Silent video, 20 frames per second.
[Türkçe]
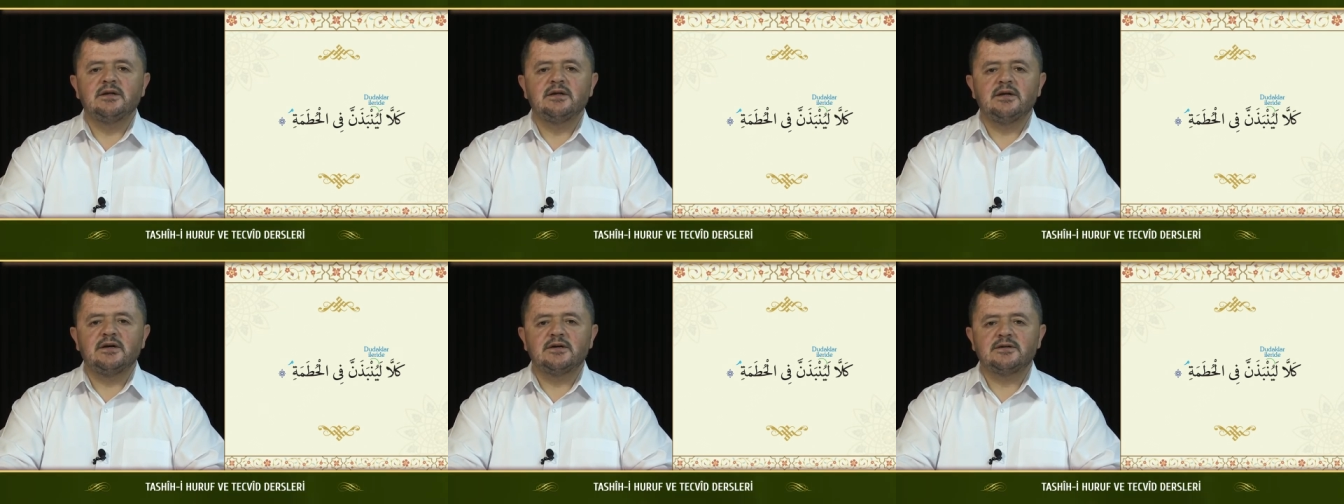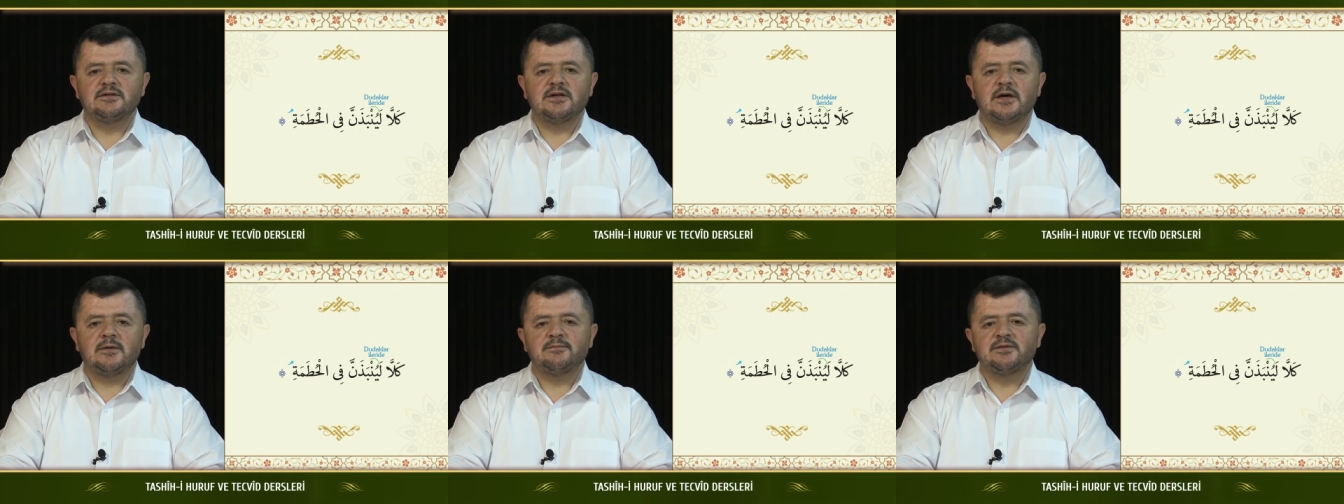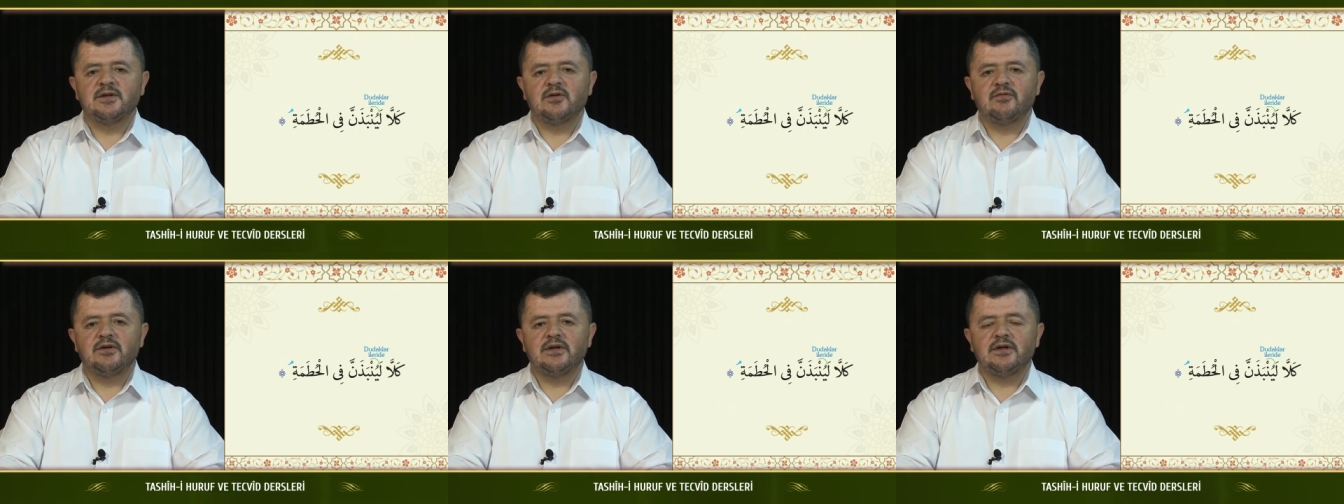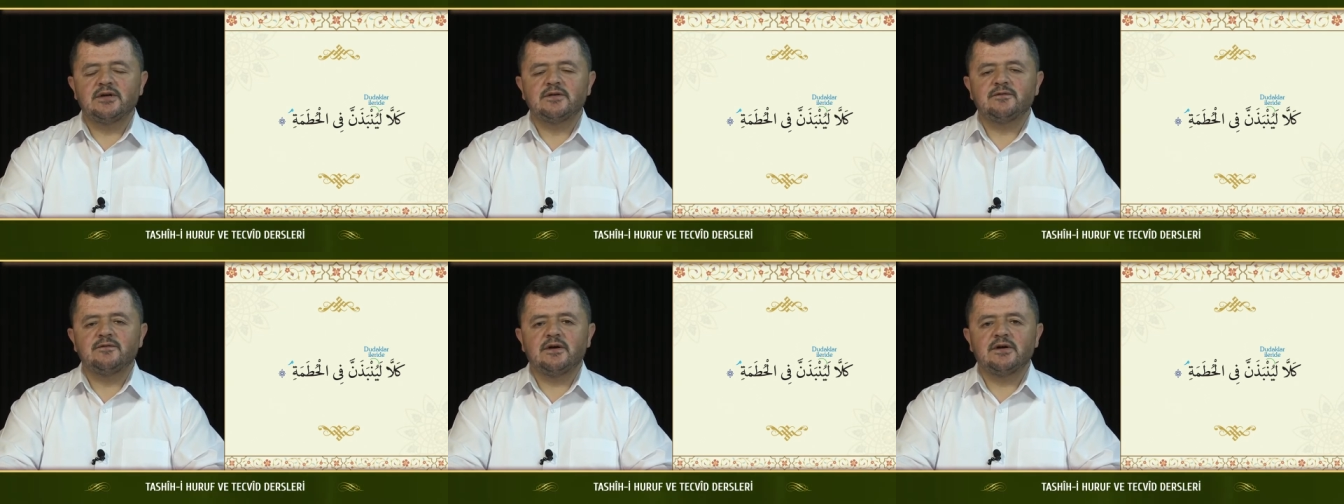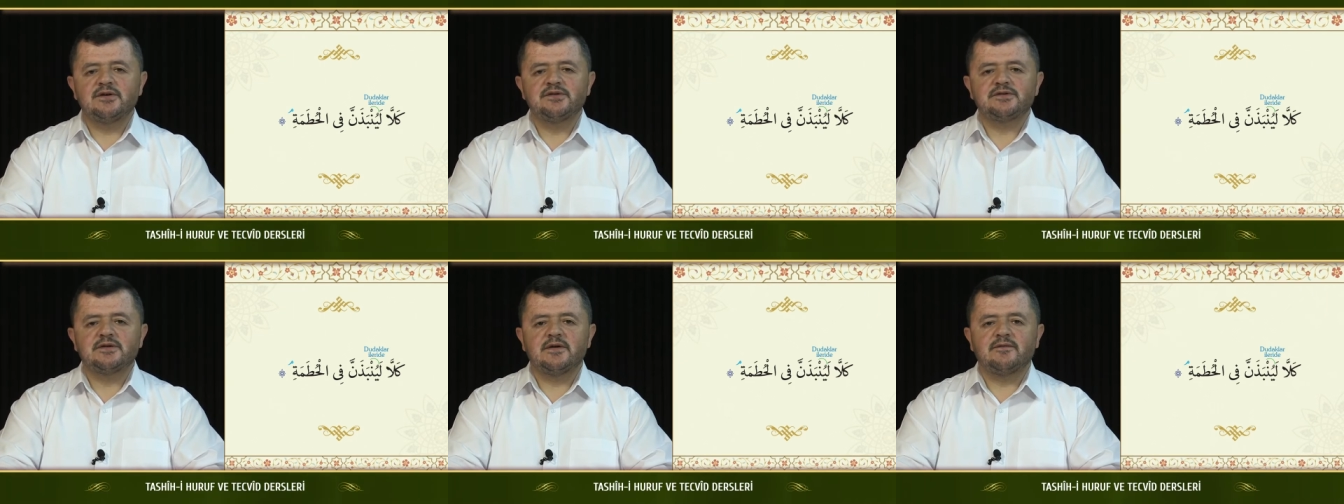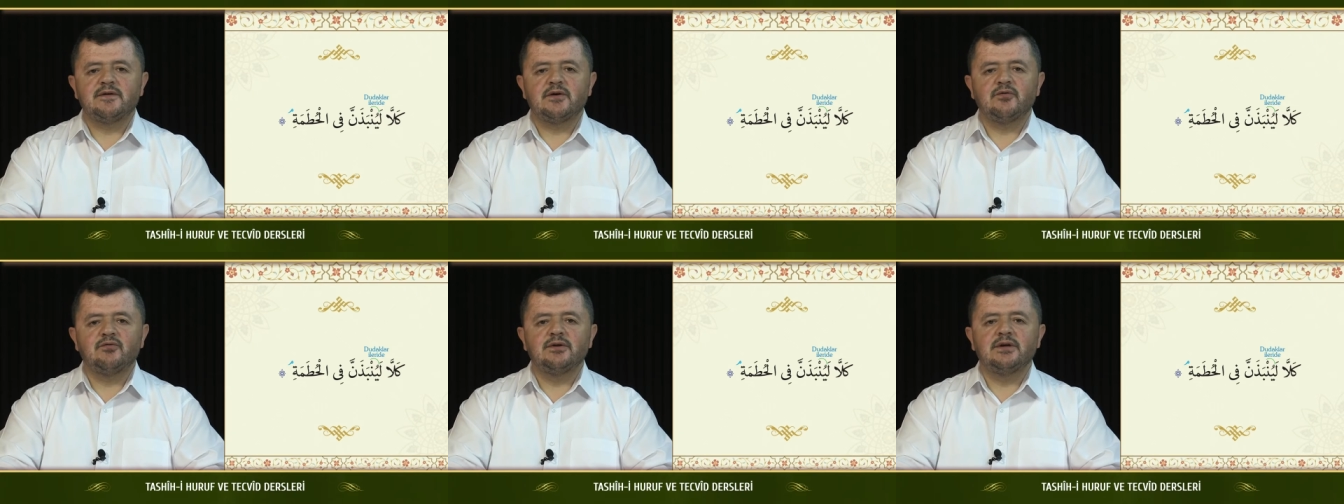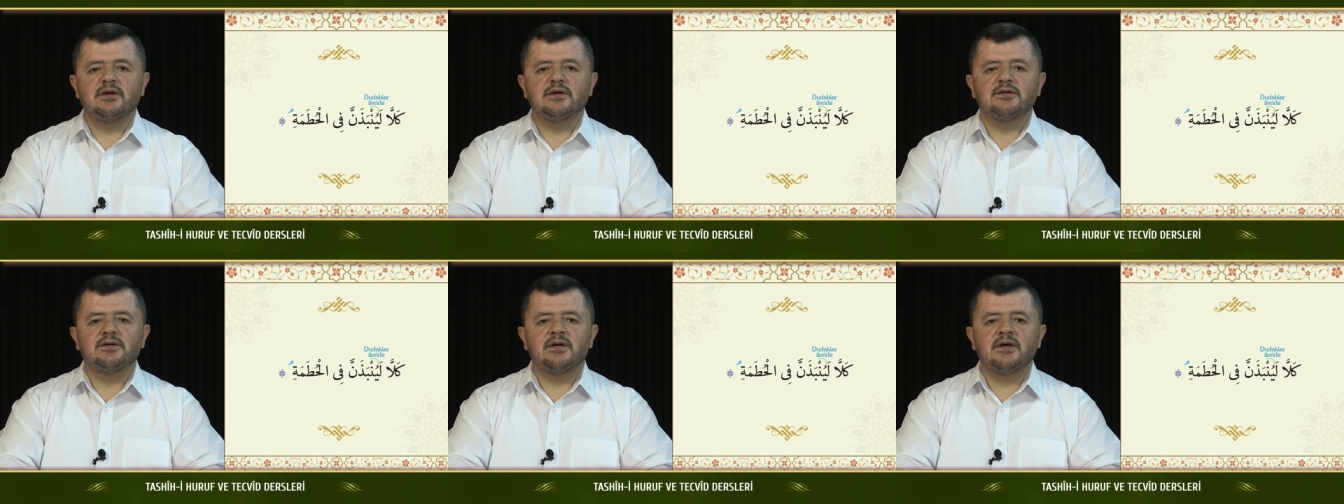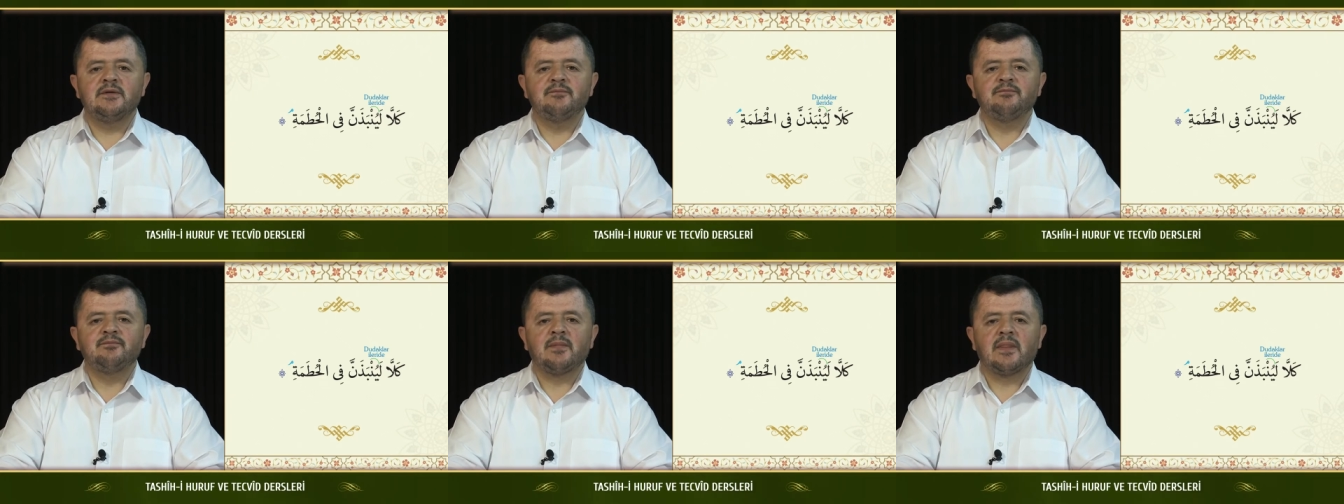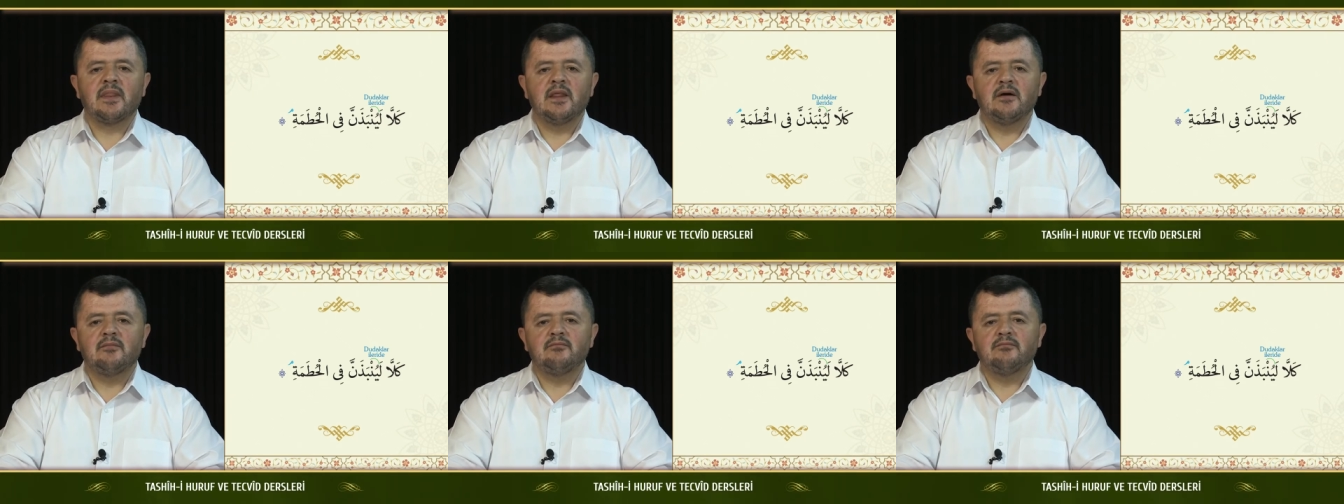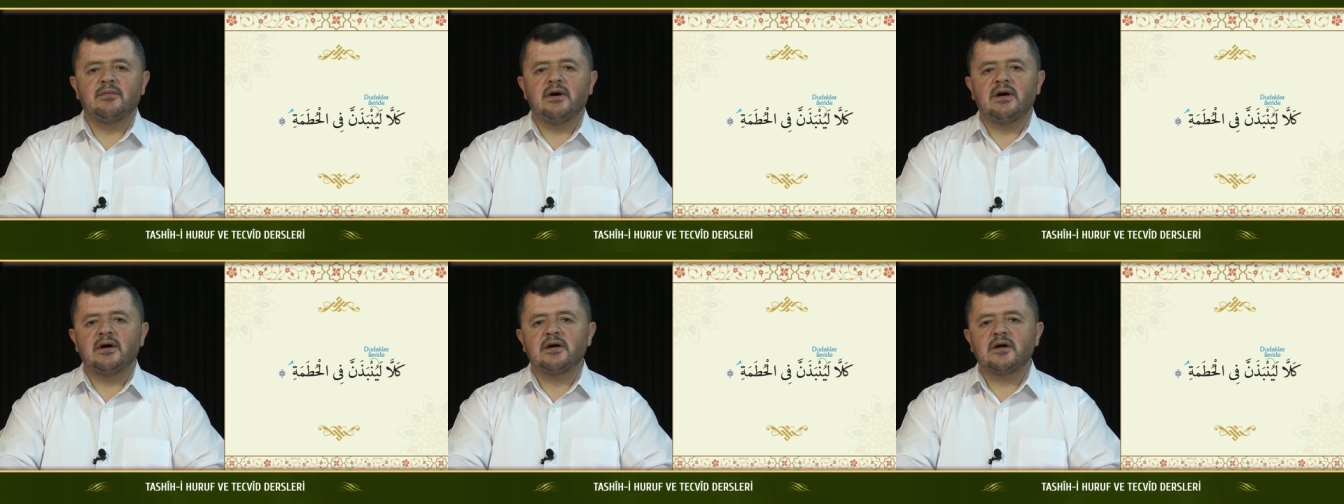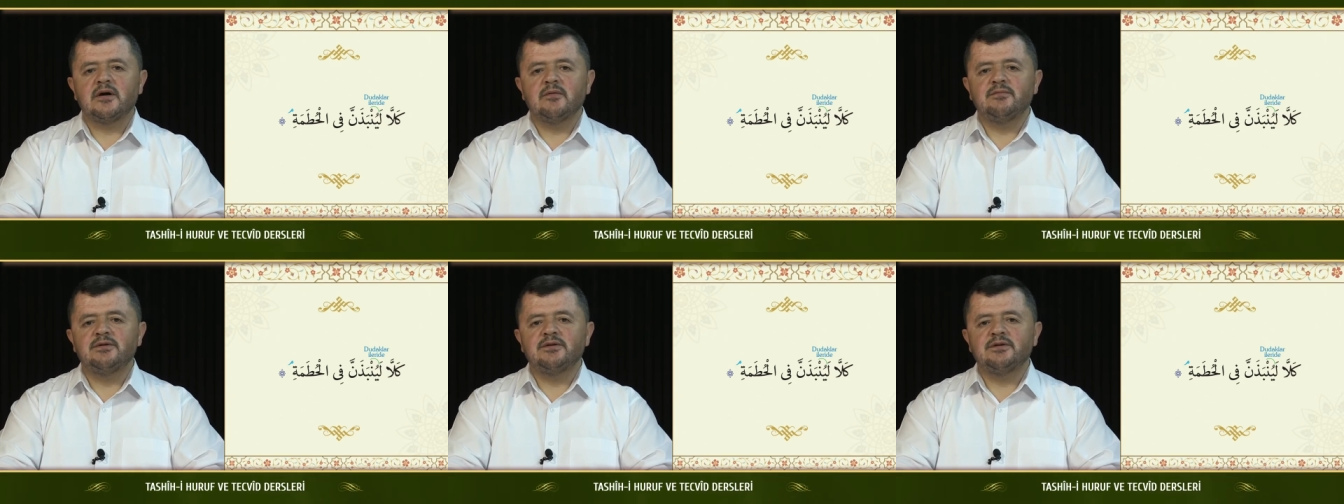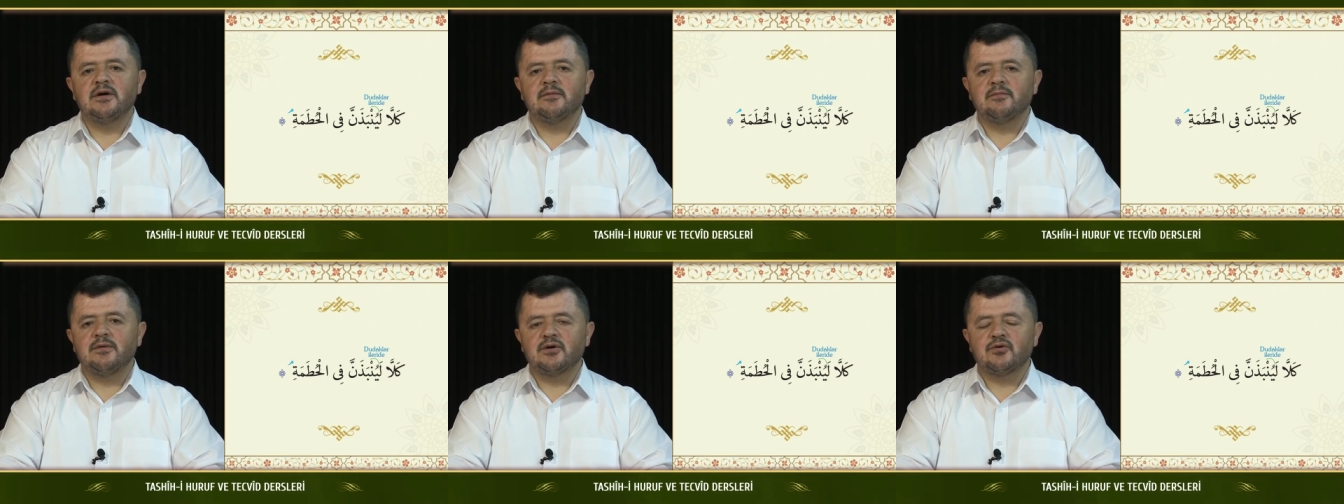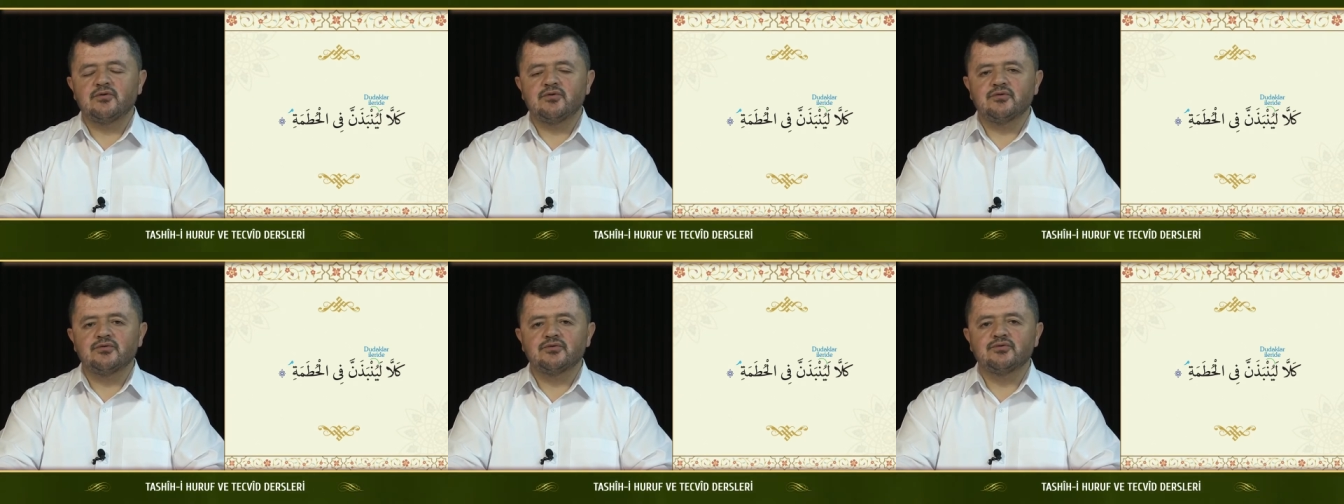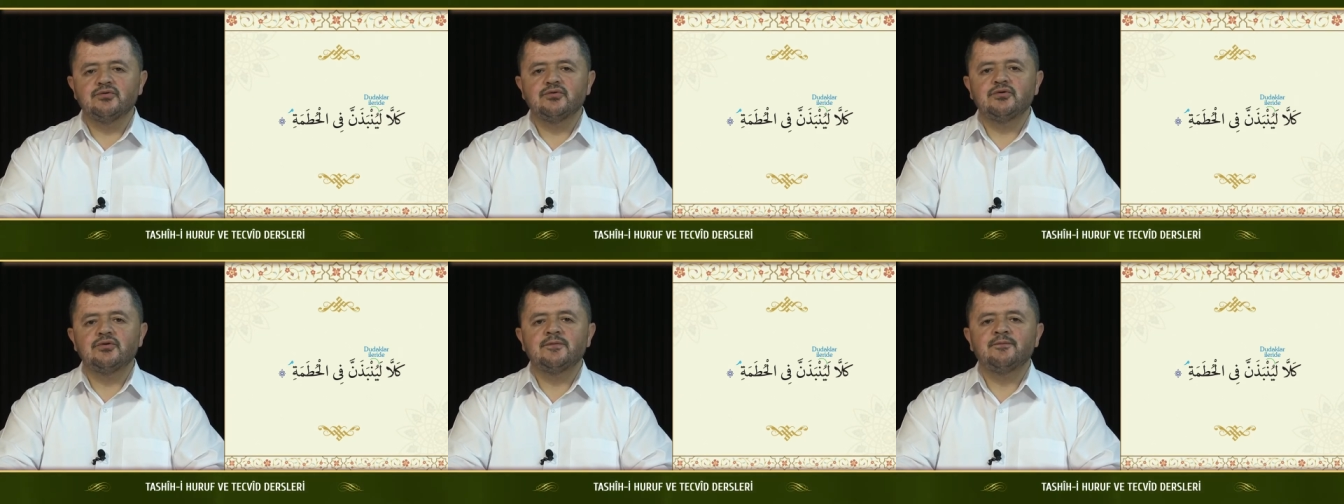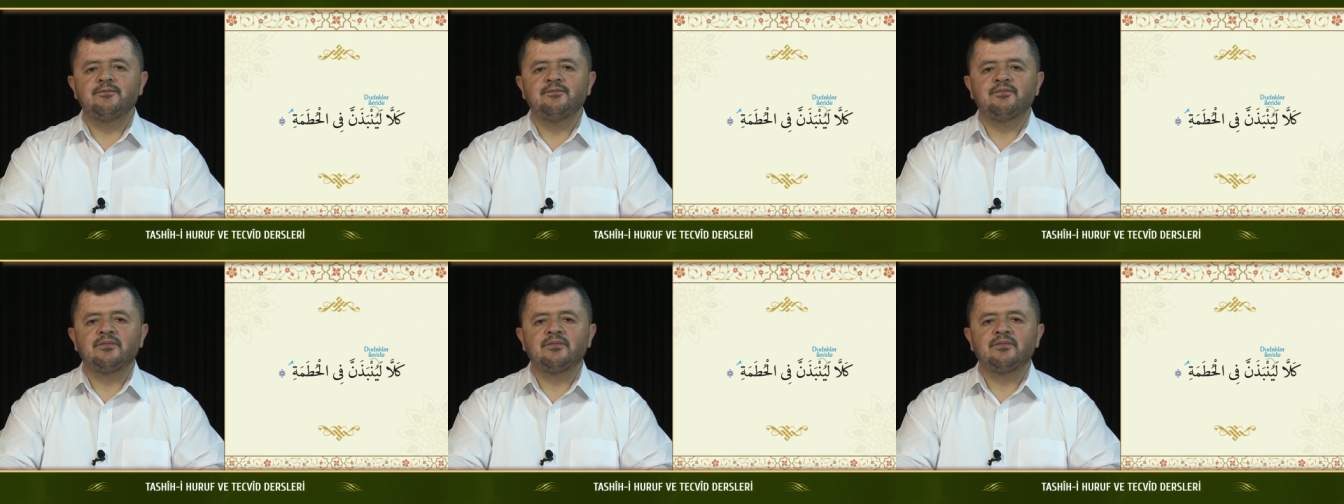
İklapta ve ihfa-i şefeviyede ma bakıyorduk.